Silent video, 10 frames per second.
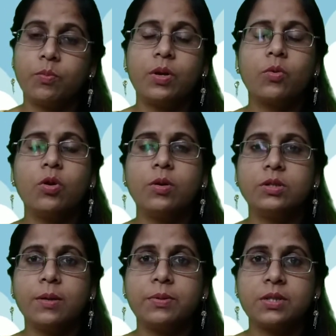बिल्कुल
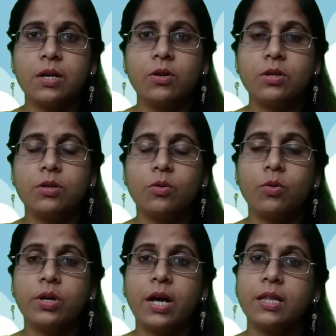जब सन
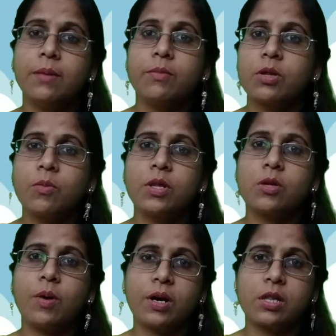उग रहा एकदम सुबह
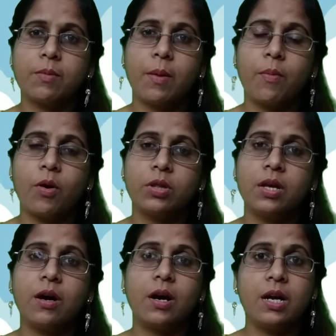सुबह का समय बहुत ही
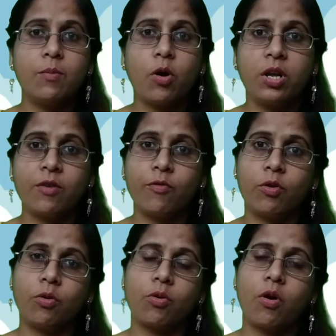अर्ली मॉर्निंग है
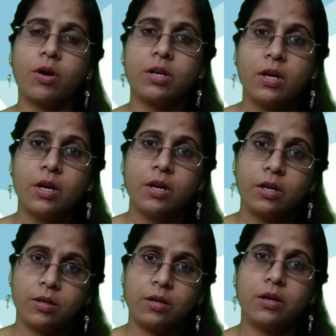फोर ओ क्लॉक
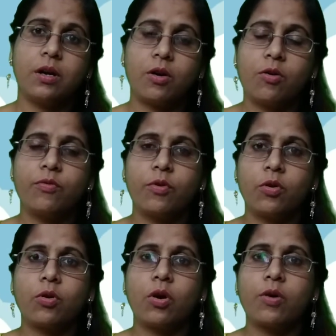अराउंड फोर
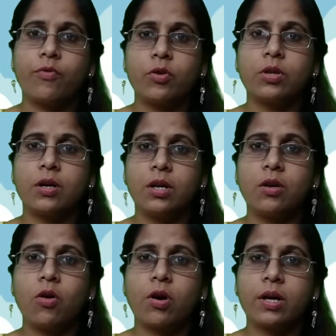ओ क्लॉक फोर थर्टी
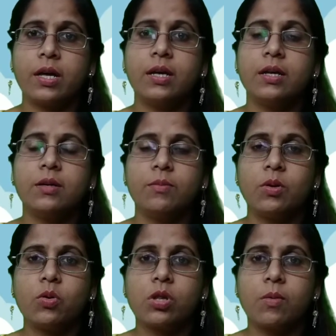क्लॉक है
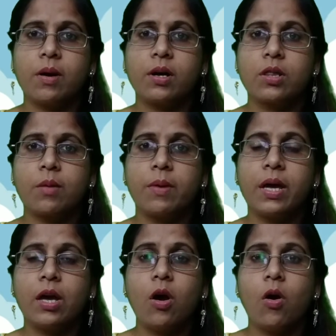बिल्कुल सुबह का समय
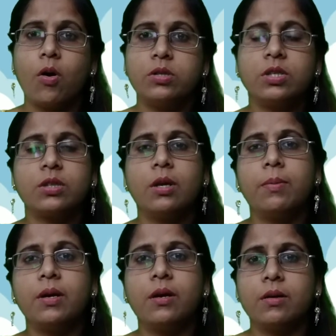है और जितने भी